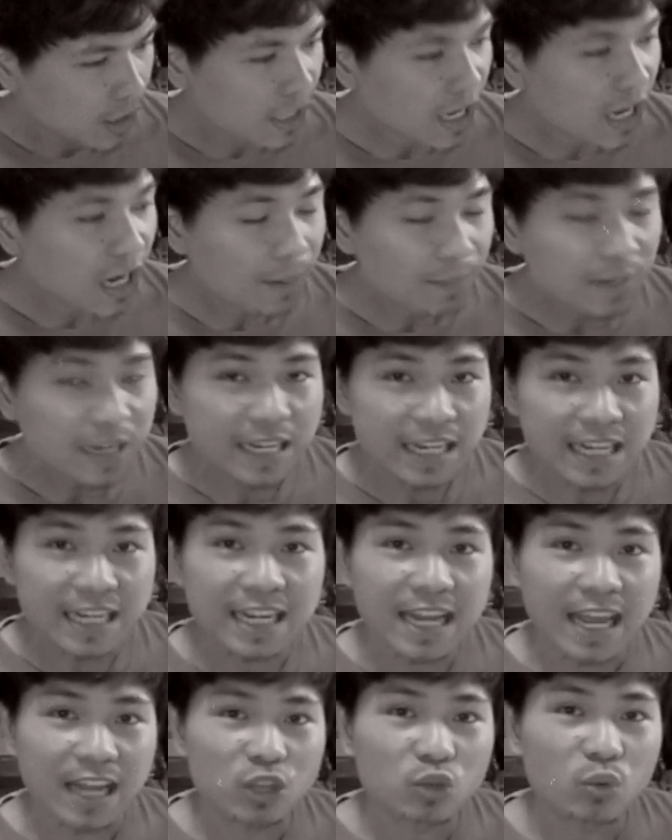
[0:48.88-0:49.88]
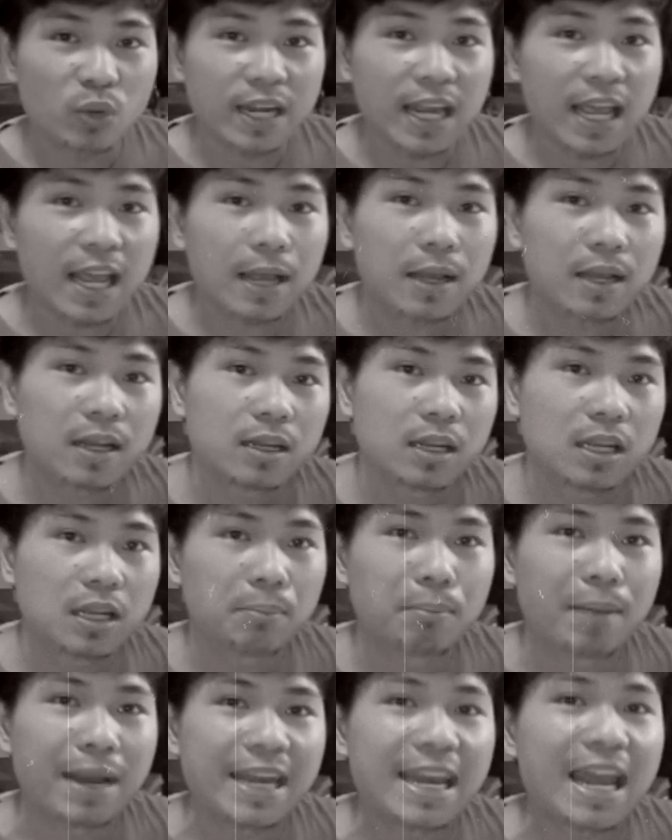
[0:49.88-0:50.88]
เดิมทีเนี่ยตัวเนี้ย
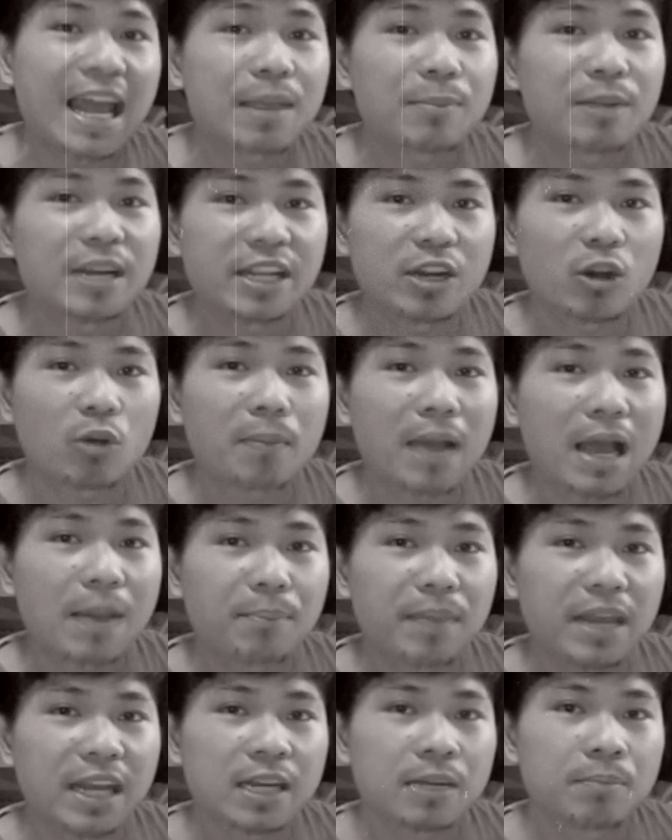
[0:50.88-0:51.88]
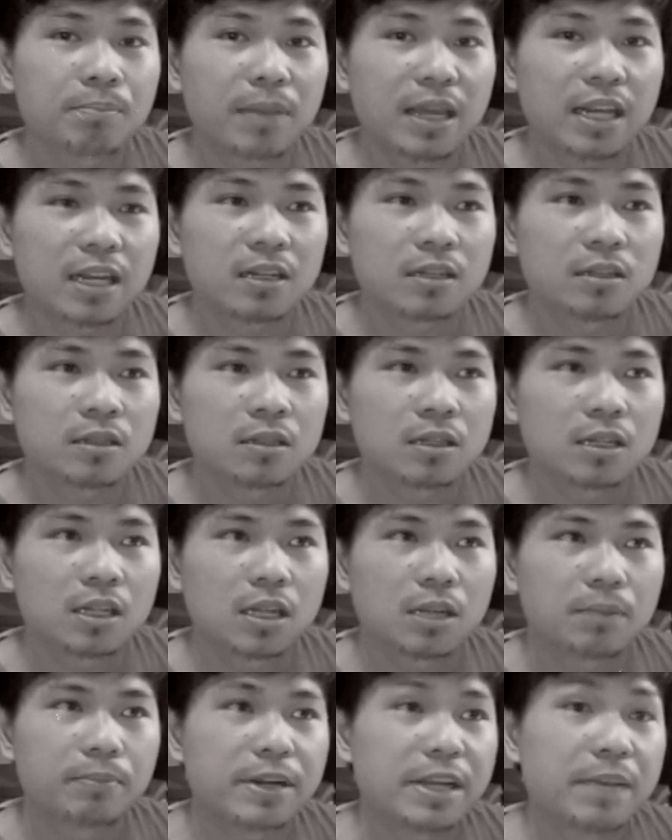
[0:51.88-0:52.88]
บันไดผลิตออกมาเป็นเป็น
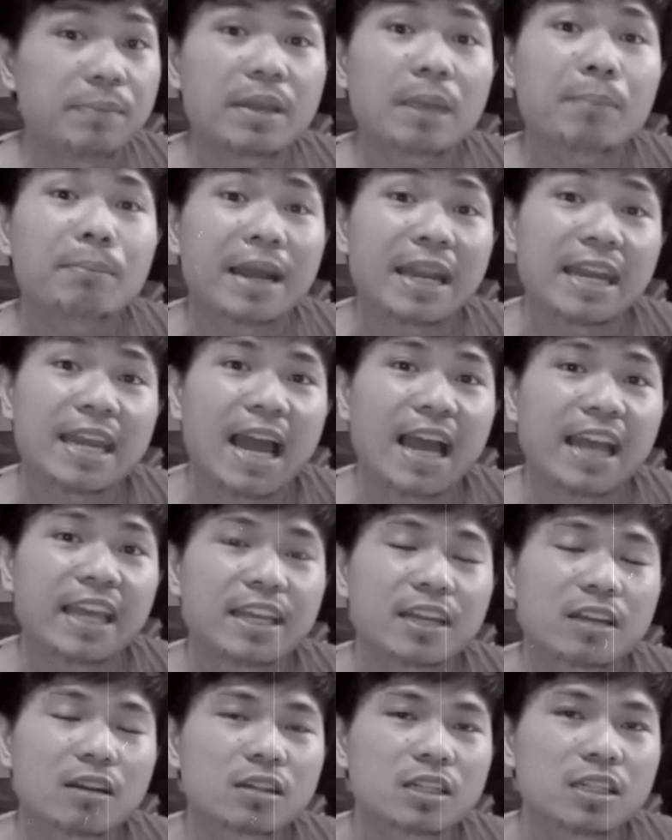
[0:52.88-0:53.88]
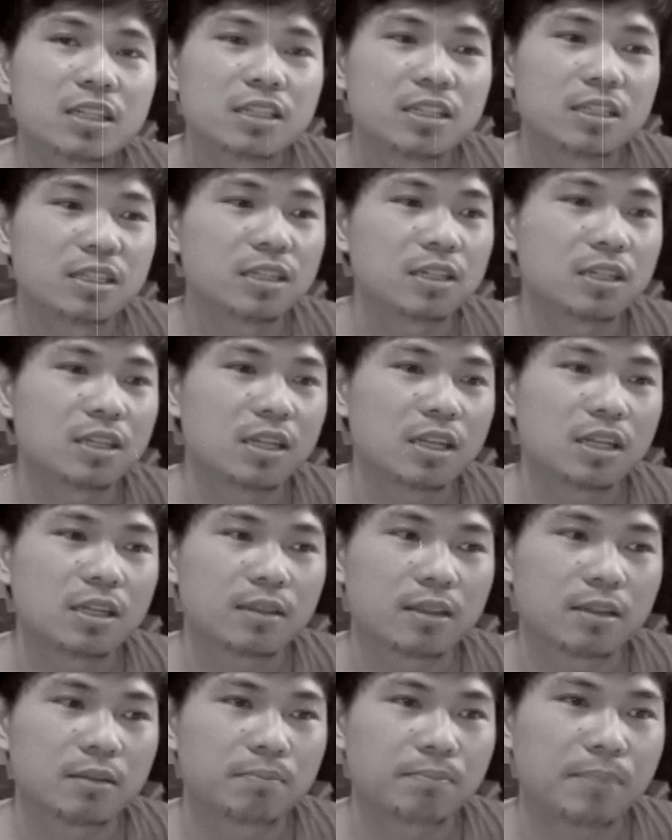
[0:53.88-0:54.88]
พรีเมียมบันไดก็คือ
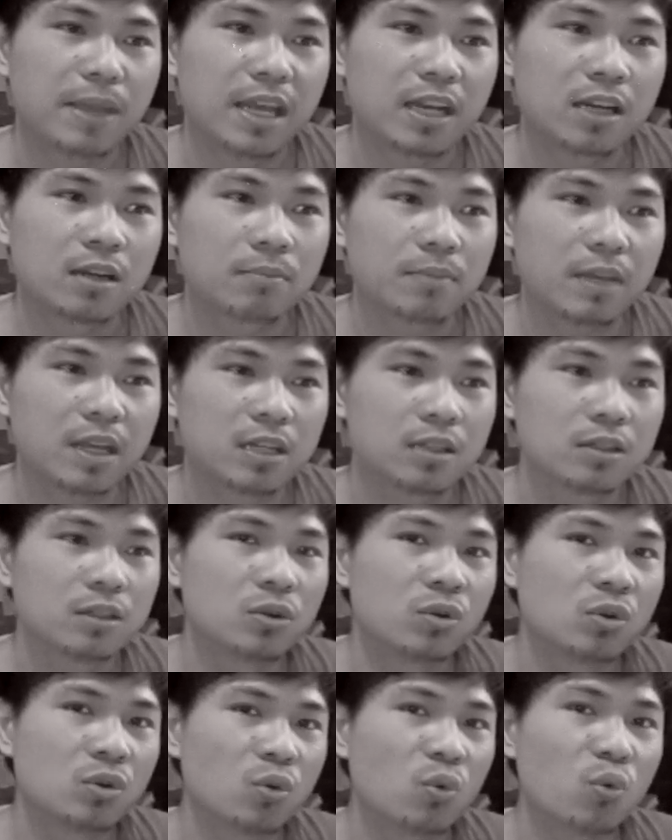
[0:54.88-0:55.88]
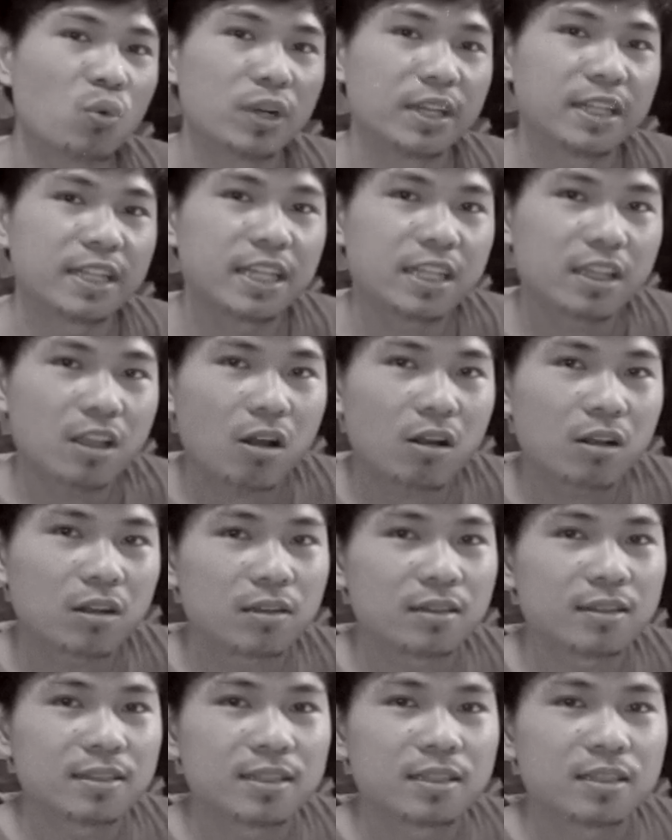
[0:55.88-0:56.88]
เป็นเป็นหุ่นที่ต้อง
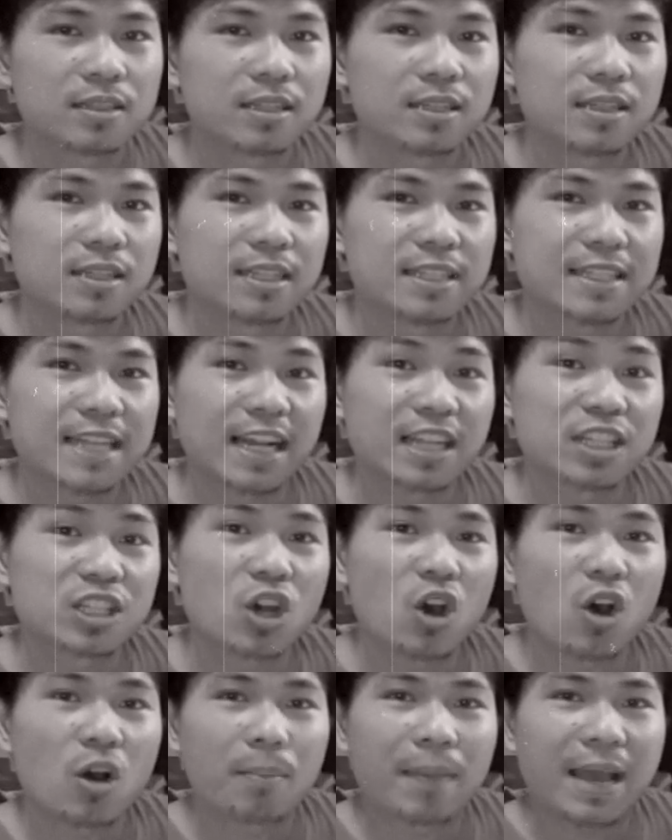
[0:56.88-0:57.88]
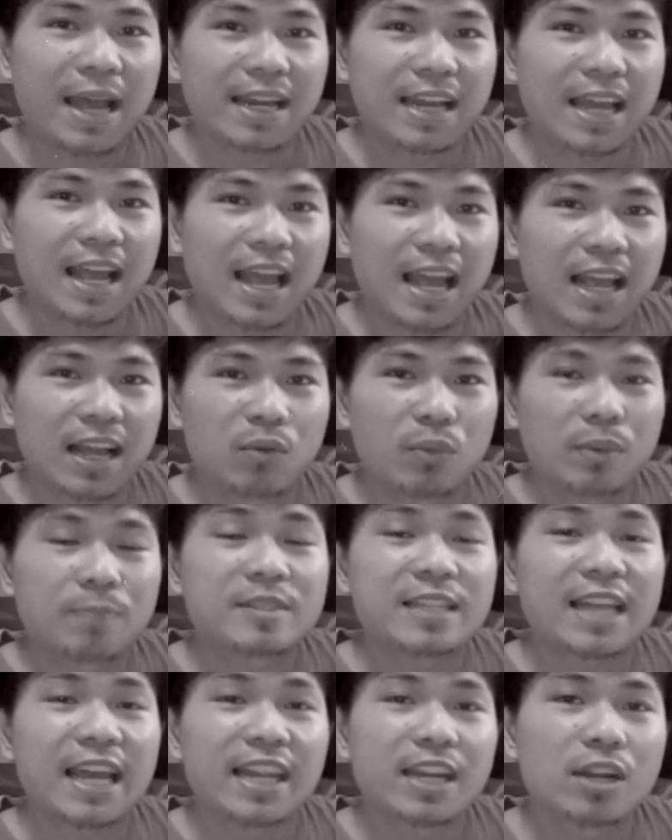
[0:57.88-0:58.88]
สั่งจองผ่านทางเว็บ
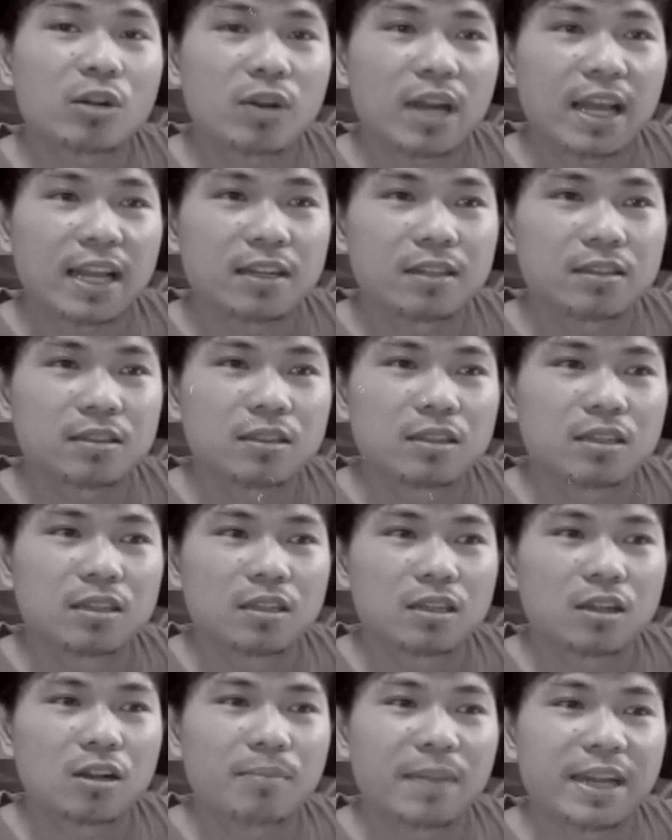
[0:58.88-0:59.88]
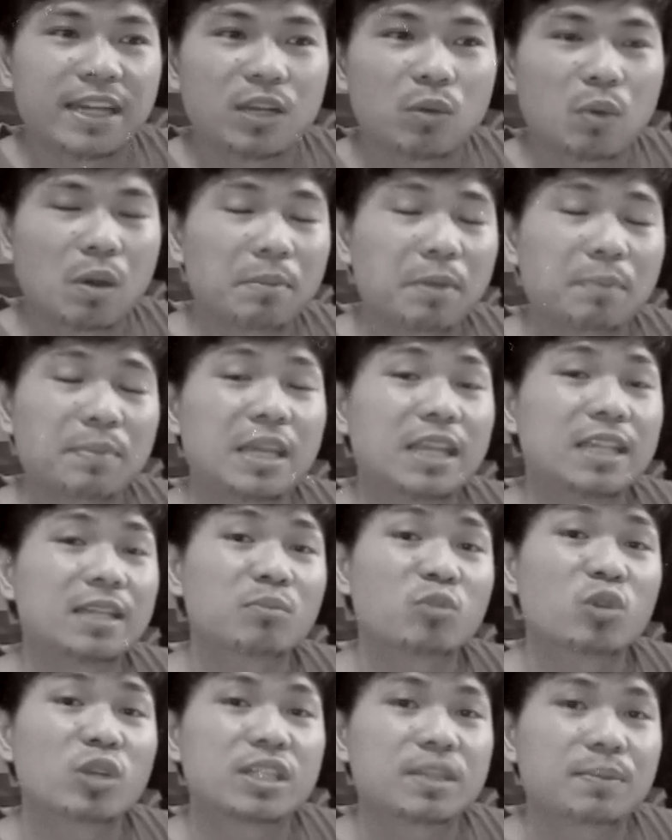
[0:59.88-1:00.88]
ไซต์เท่านั้นก็หมายถึงว่ามันมี
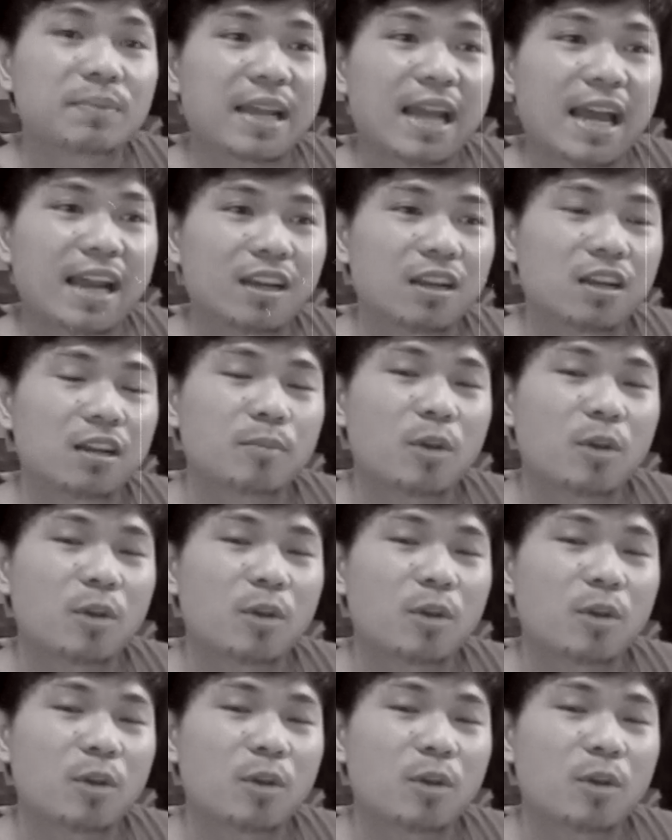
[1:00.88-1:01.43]
จำนวนจำกัดแล้ว